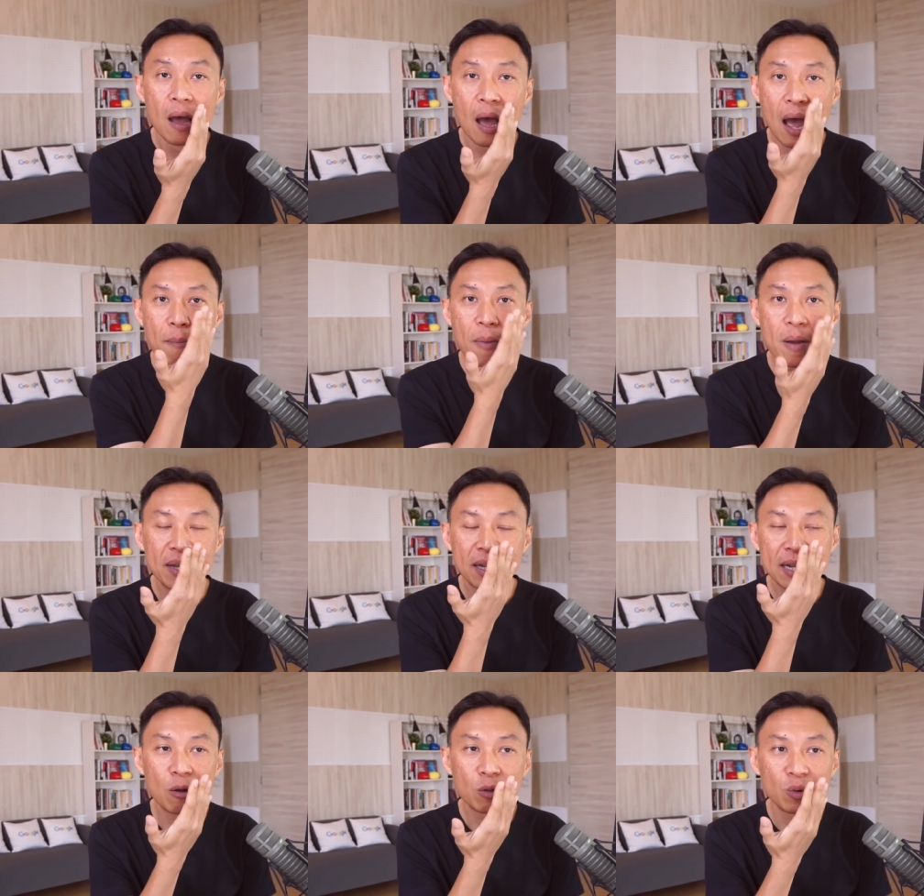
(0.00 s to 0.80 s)
ให้มันมี
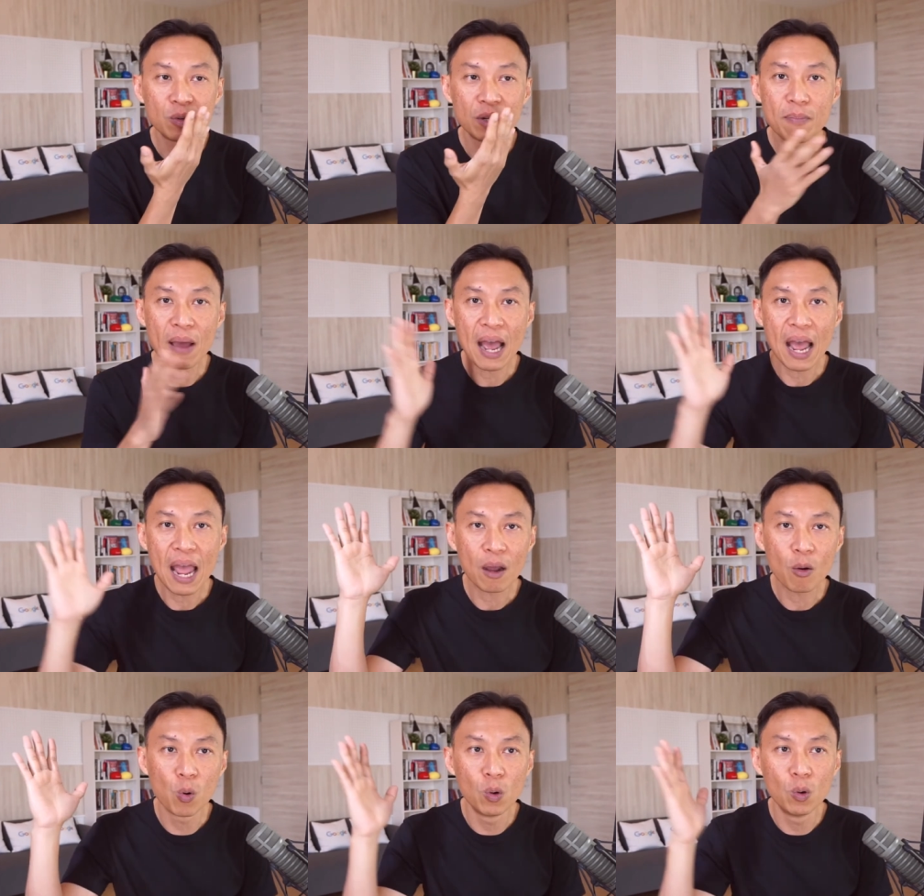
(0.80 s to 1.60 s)
เงาตรงนี้บ้างให้
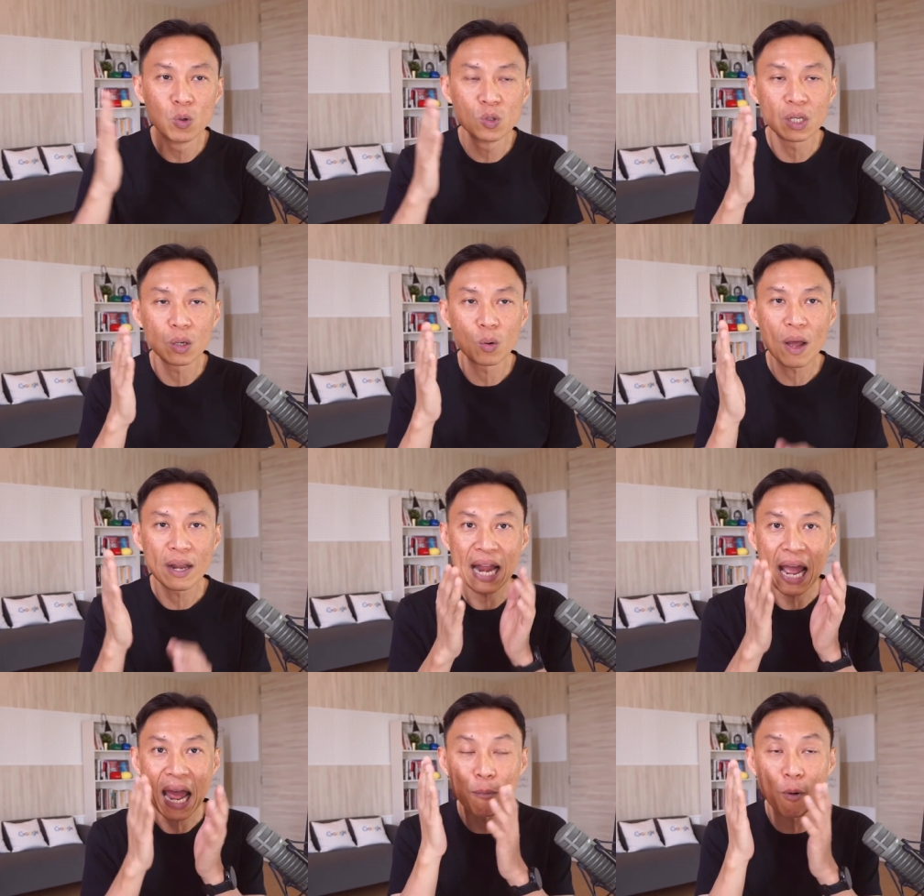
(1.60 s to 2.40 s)
คุณรู้สึกว่า
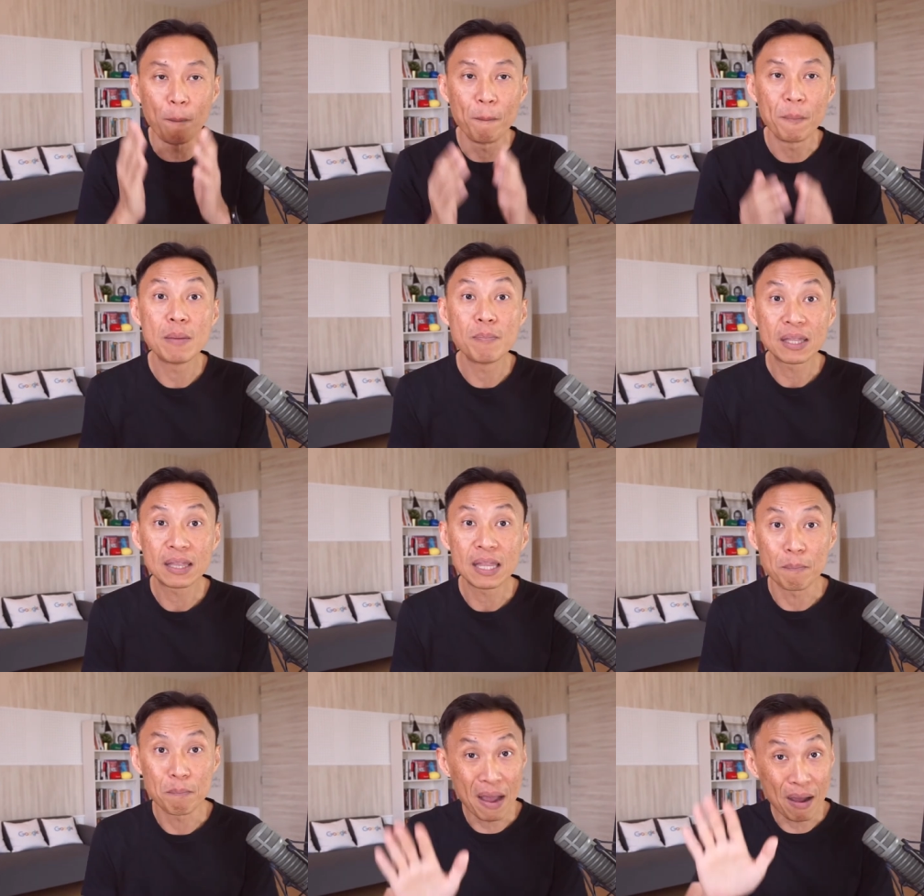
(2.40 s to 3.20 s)
หน้าผมมีมิ
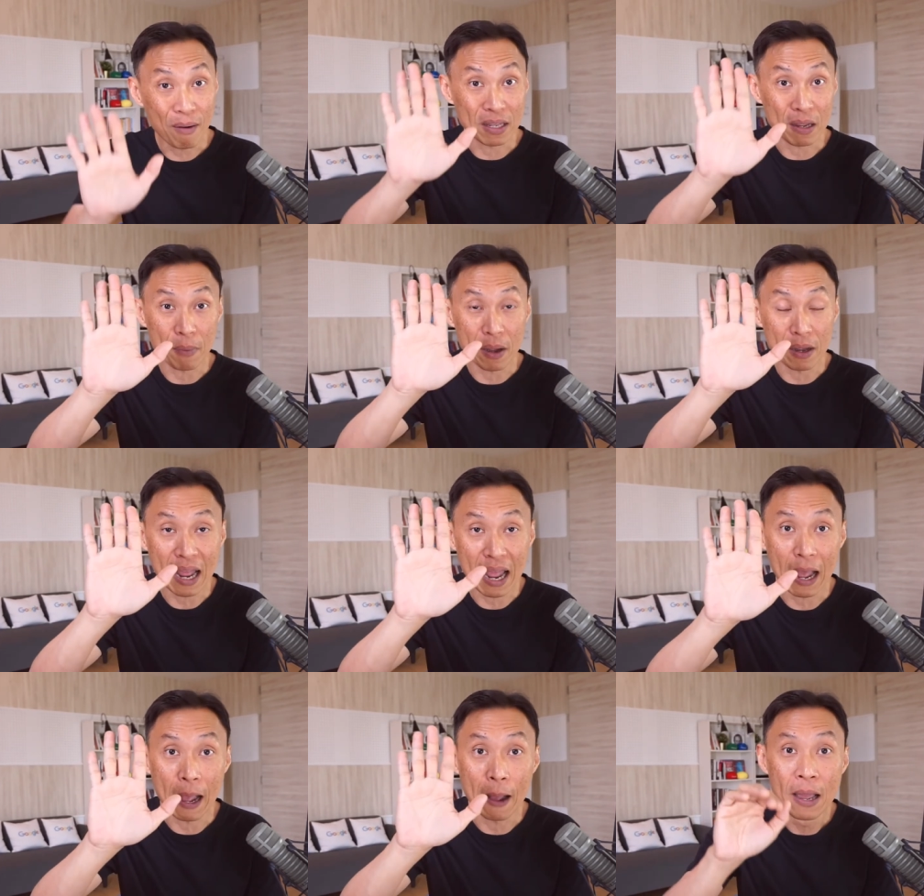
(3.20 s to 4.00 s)
ติมากกว่าจะเป็นห
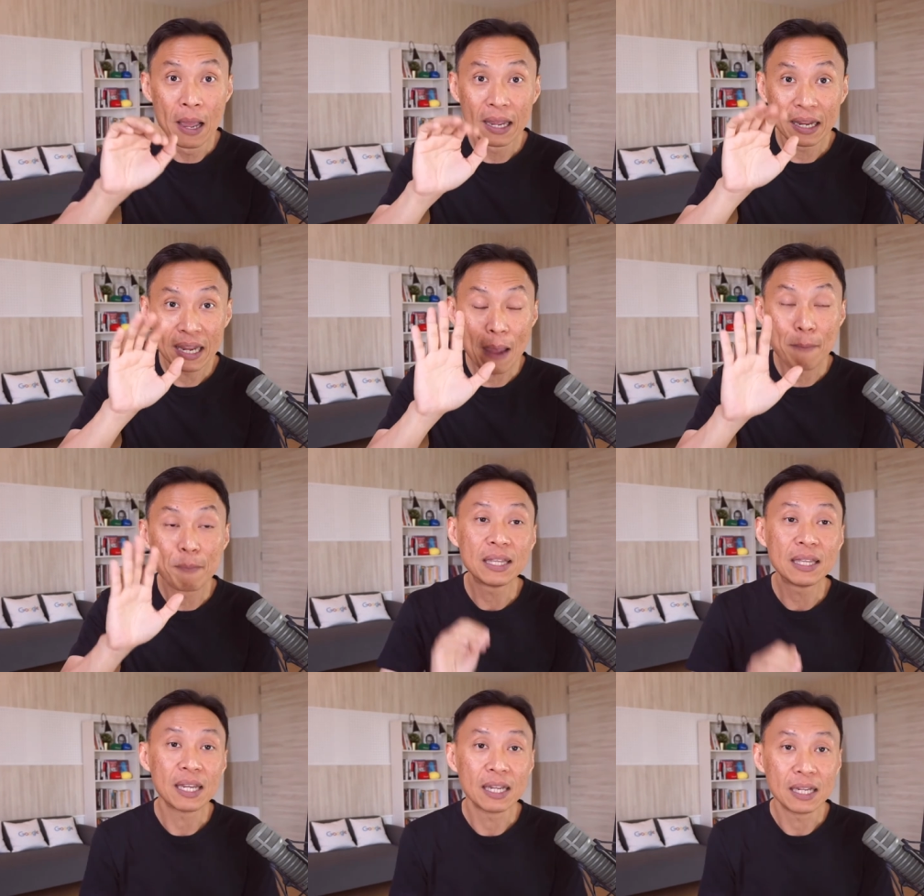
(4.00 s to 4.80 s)
น้าแค่
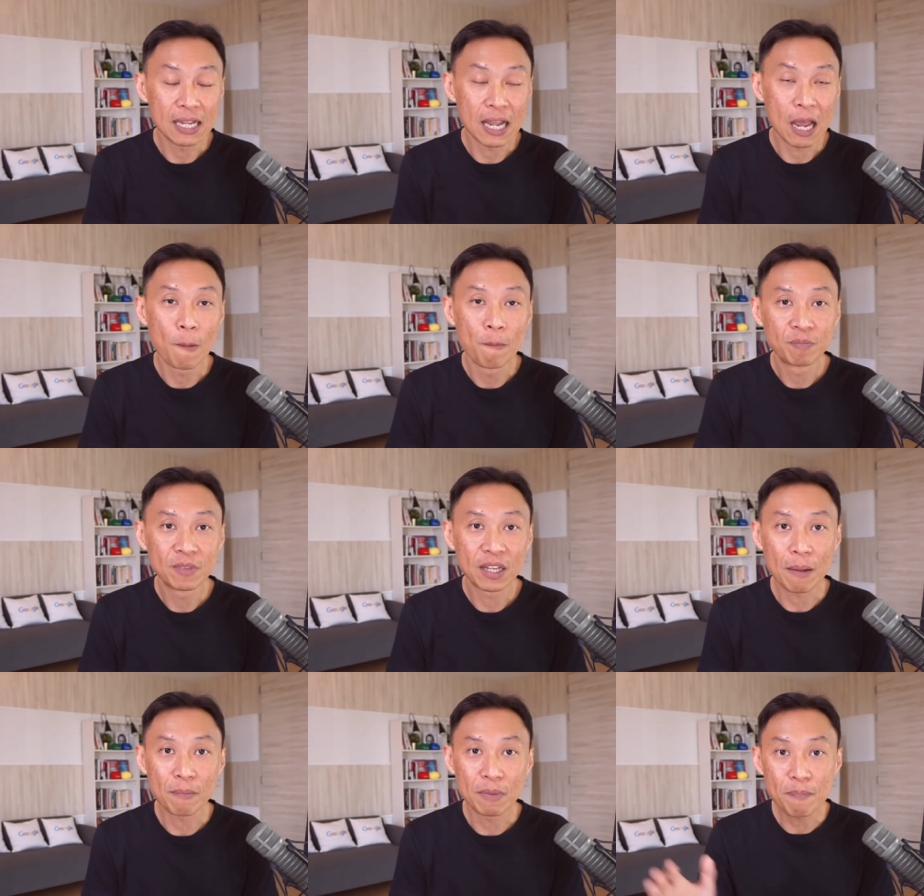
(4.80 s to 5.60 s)
มิติเดียว
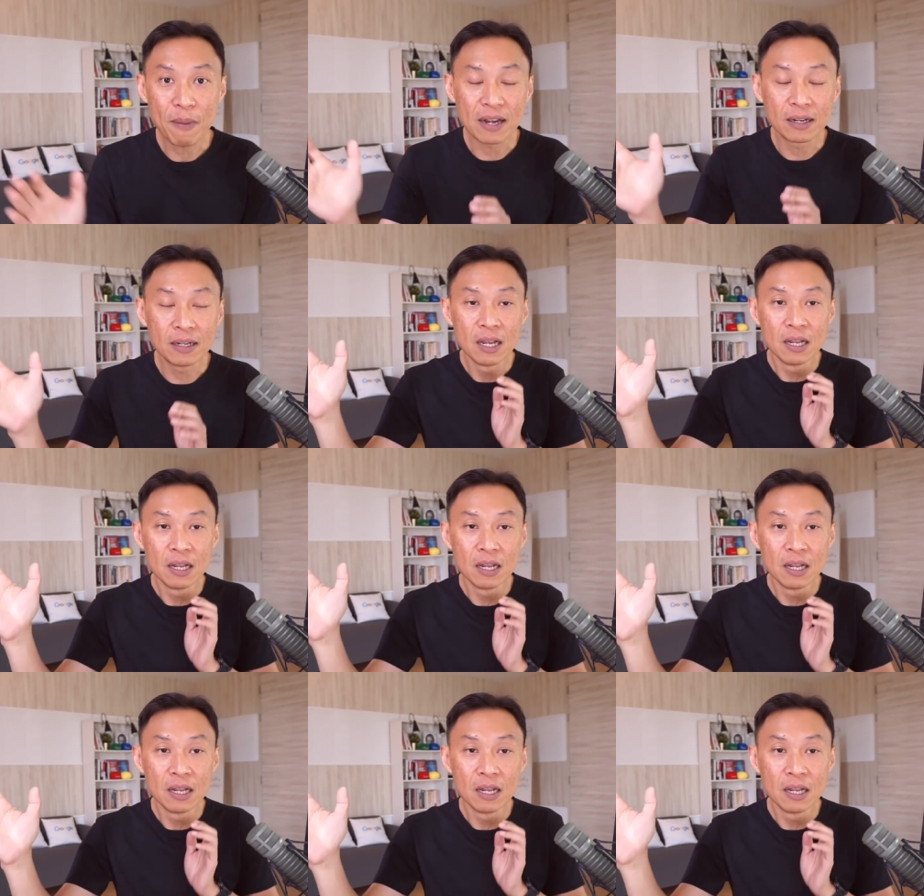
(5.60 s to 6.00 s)
นะครับนี่เป็น